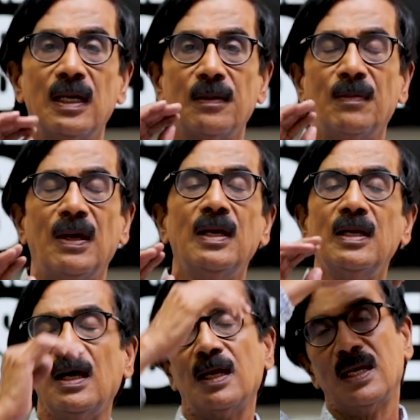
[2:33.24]
இதில்
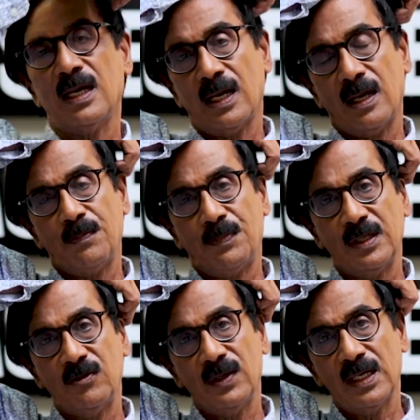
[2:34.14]
மெயினாக என்னென்னா
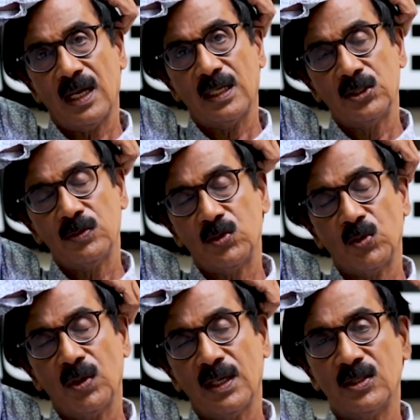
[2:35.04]
பிருத்விராஜும்
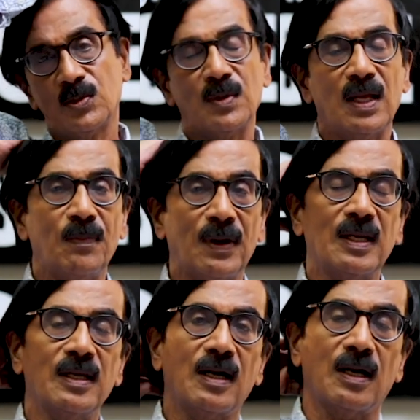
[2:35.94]
சூரஜும் தான்
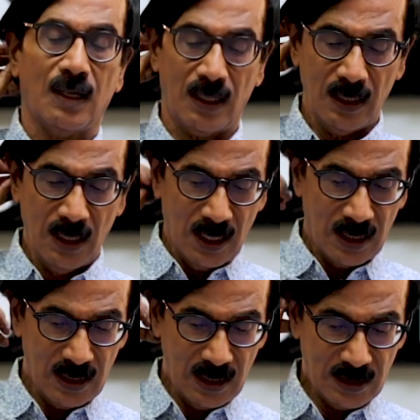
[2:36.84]
பண்ணியிருக்காங்க
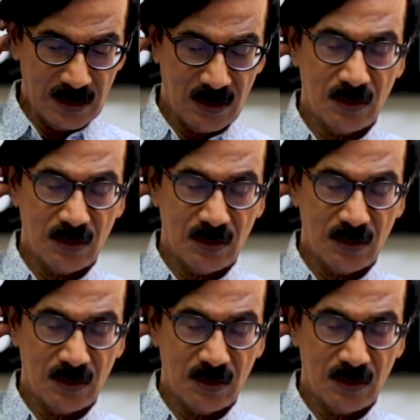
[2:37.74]
இதில்